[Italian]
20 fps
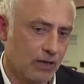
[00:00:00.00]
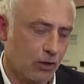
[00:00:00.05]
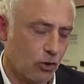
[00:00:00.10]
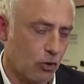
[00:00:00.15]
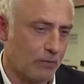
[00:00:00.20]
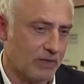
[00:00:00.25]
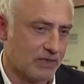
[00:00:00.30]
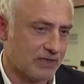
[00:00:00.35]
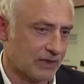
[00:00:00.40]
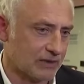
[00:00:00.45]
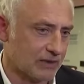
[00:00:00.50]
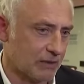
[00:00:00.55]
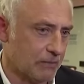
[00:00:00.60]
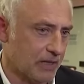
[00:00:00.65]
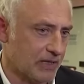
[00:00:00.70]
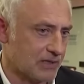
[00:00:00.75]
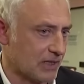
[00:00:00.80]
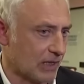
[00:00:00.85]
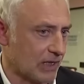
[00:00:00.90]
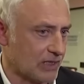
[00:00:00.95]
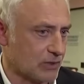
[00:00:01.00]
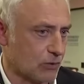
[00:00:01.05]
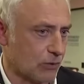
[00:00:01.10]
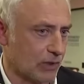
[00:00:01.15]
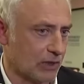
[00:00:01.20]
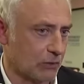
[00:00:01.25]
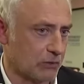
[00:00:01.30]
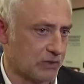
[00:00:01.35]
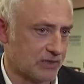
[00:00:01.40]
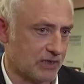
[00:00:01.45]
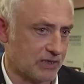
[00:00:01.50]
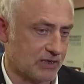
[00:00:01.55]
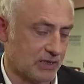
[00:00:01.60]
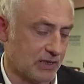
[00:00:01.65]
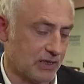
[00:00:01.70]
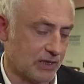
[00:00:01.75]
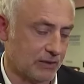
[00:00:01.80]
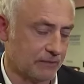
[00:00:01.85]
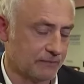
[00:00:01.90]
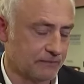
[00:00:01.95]
come è stata immensa la squadra questa
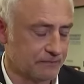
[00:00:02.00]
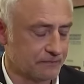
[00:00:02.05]
sera.